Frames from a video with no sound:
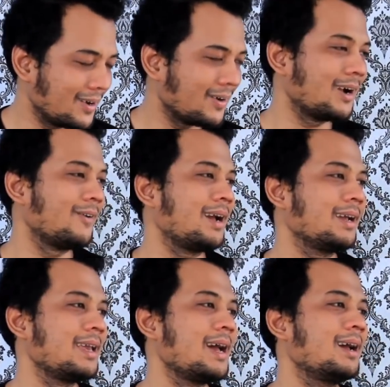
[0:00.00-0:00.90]

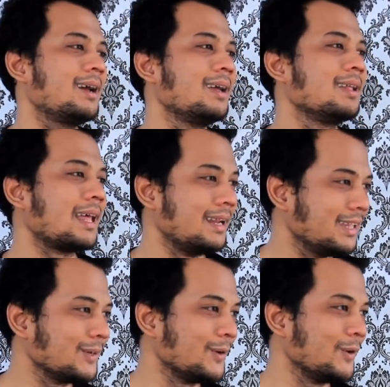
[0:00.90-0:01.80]
orang-orang yang
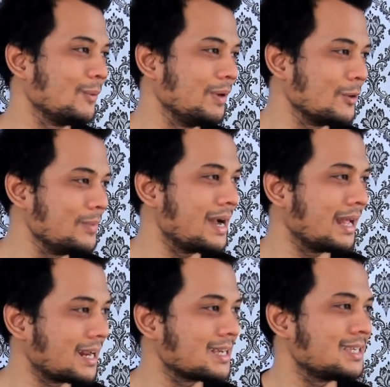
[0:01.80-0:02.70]
tadi itu nyobi-nyobi yang
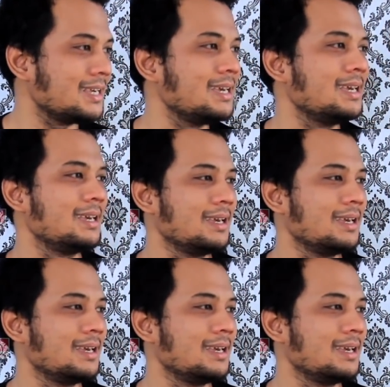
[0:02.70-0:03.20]
atraksi.